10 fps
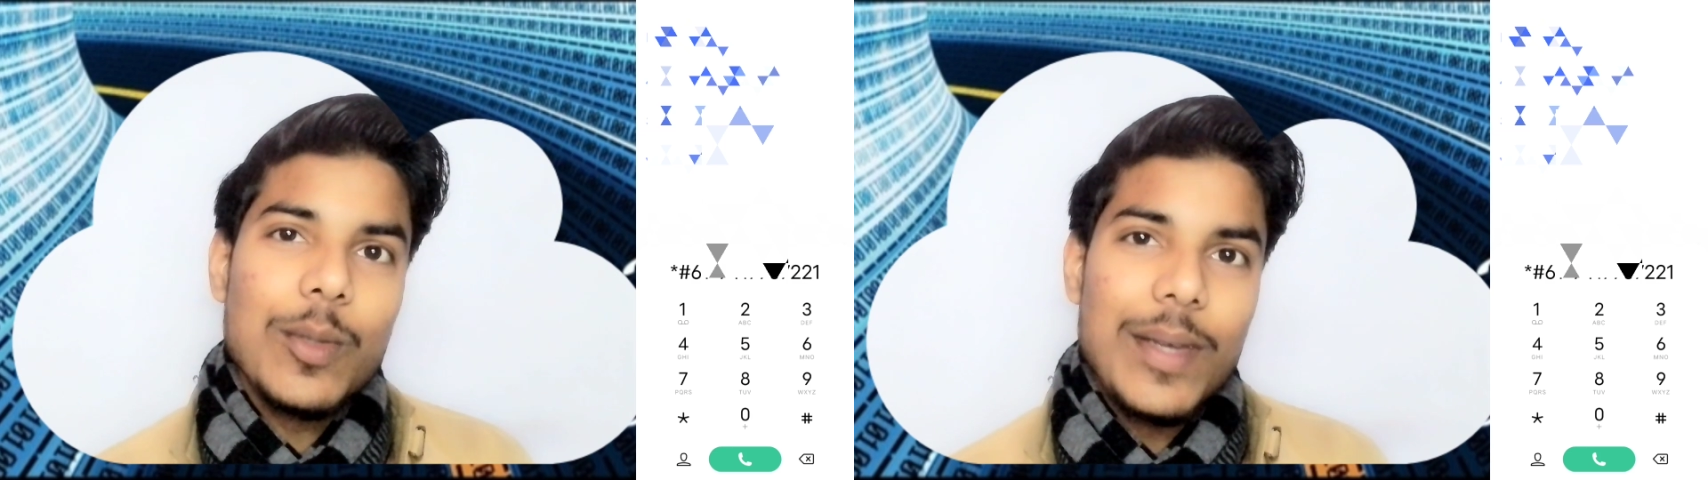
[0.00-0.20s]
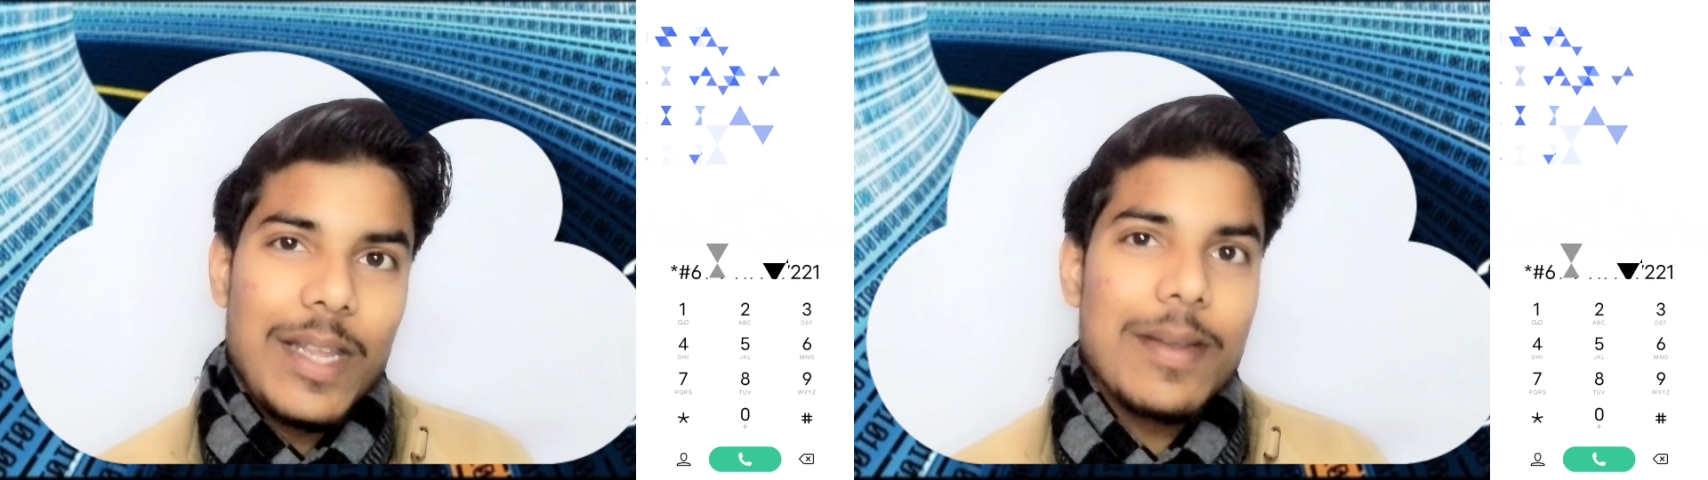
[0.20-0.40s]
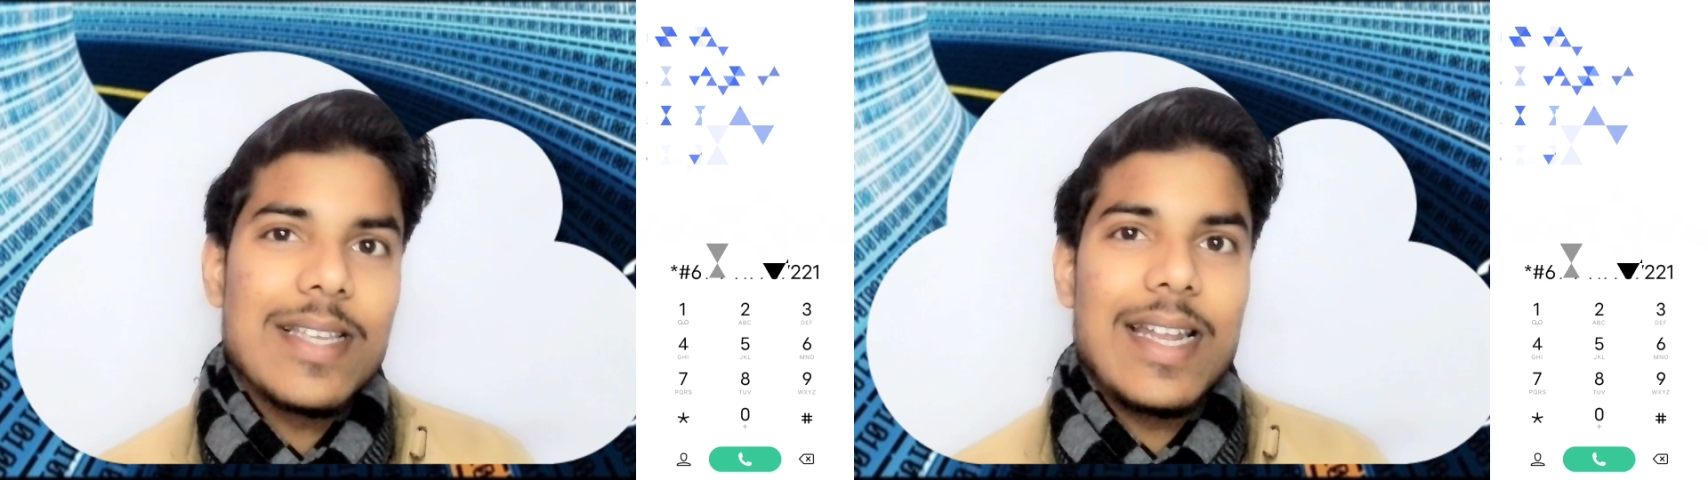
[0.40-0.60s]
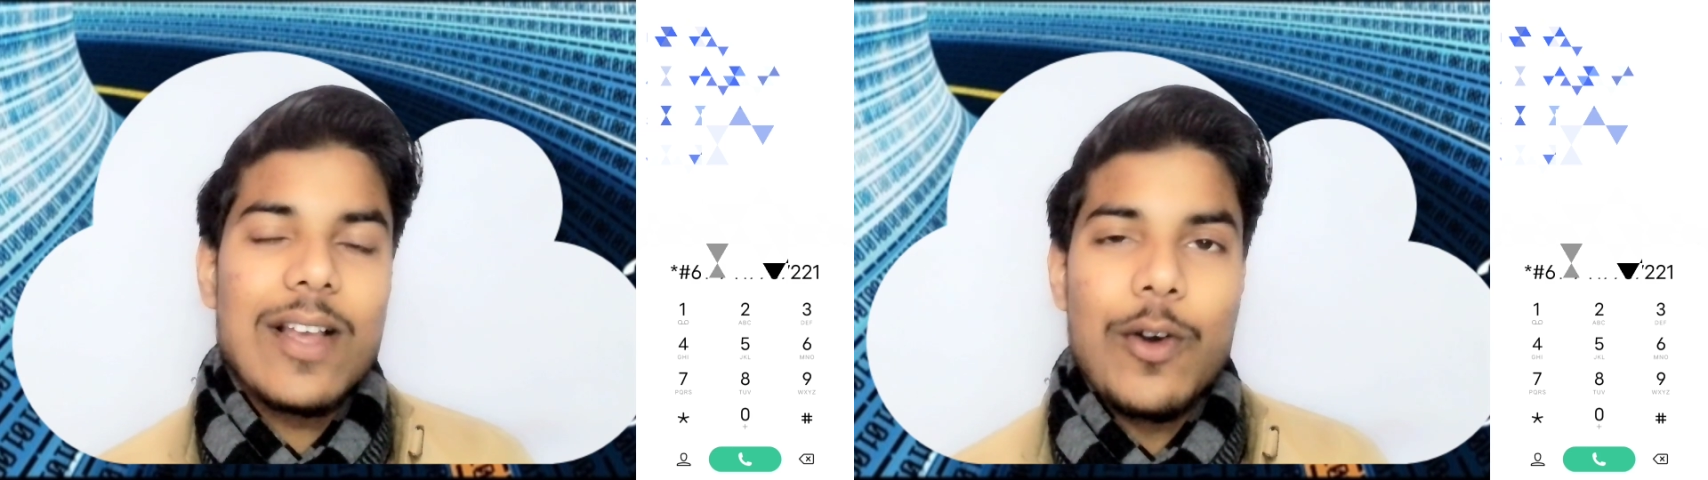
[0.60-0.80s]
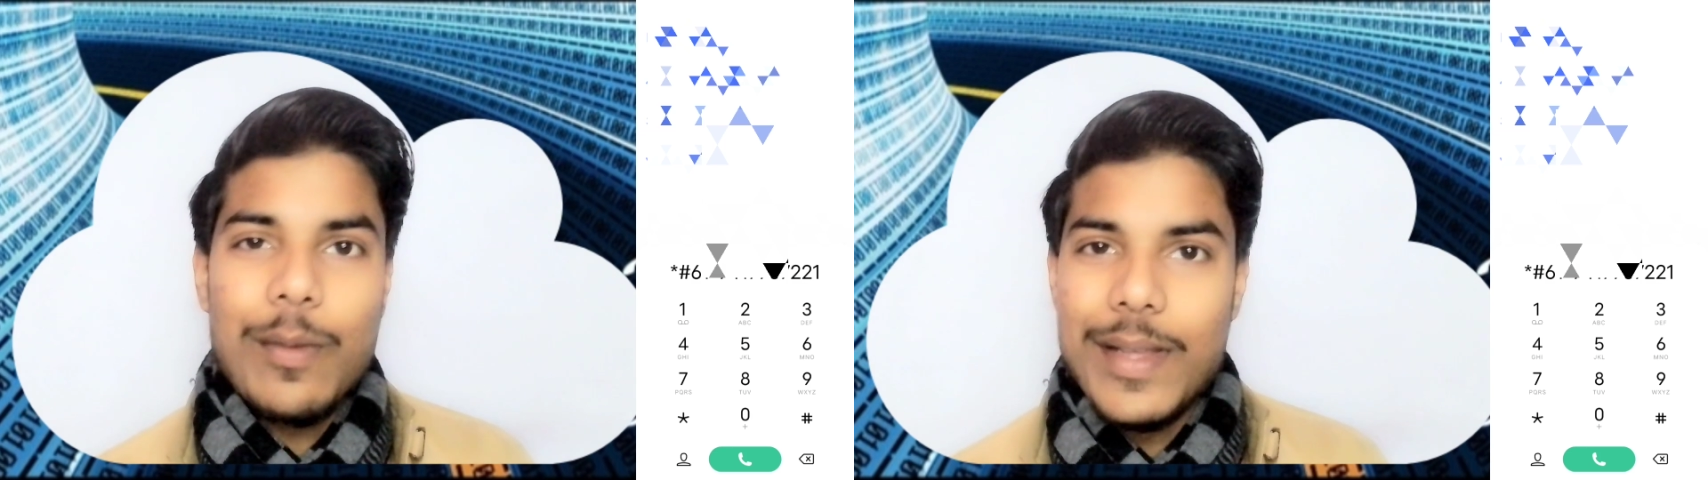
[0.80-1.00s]
मेरे सारे
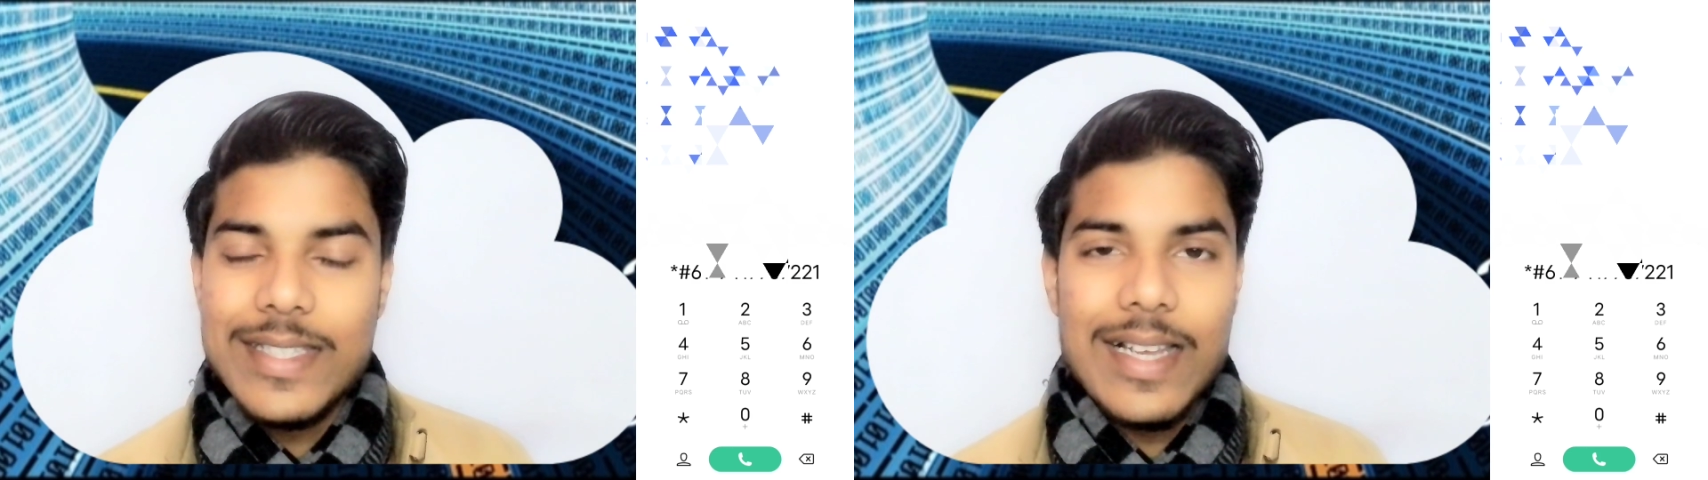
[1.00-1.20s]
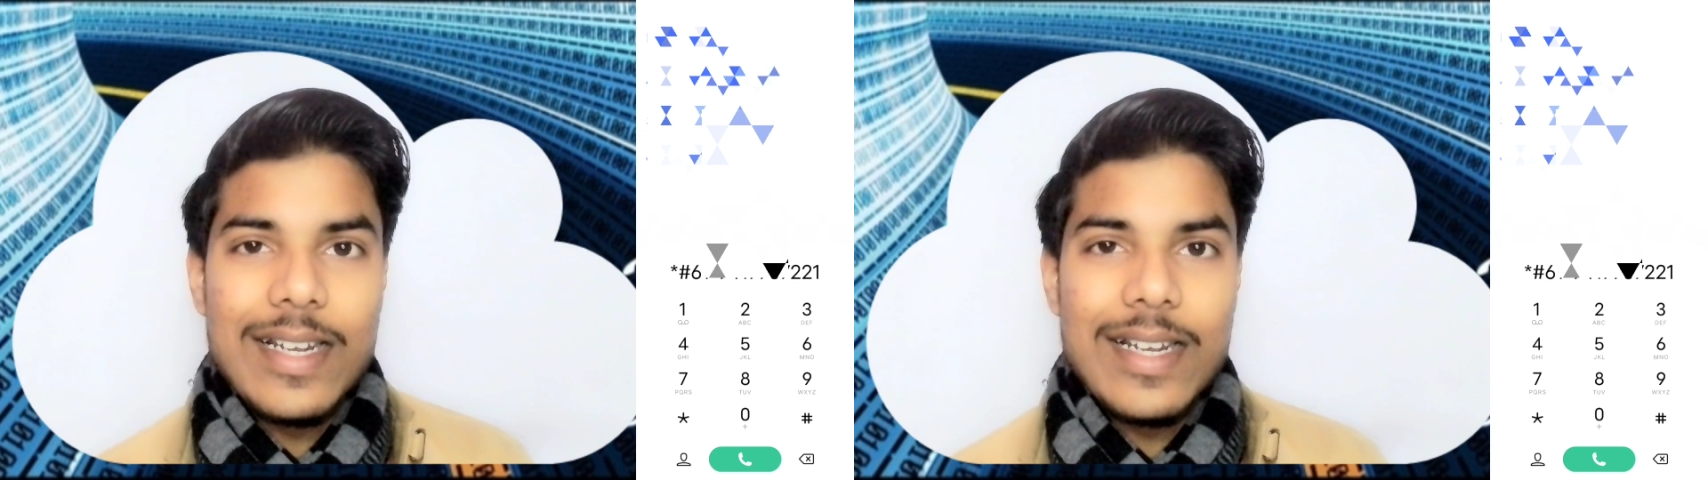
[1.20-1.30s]
कॉल मैसेज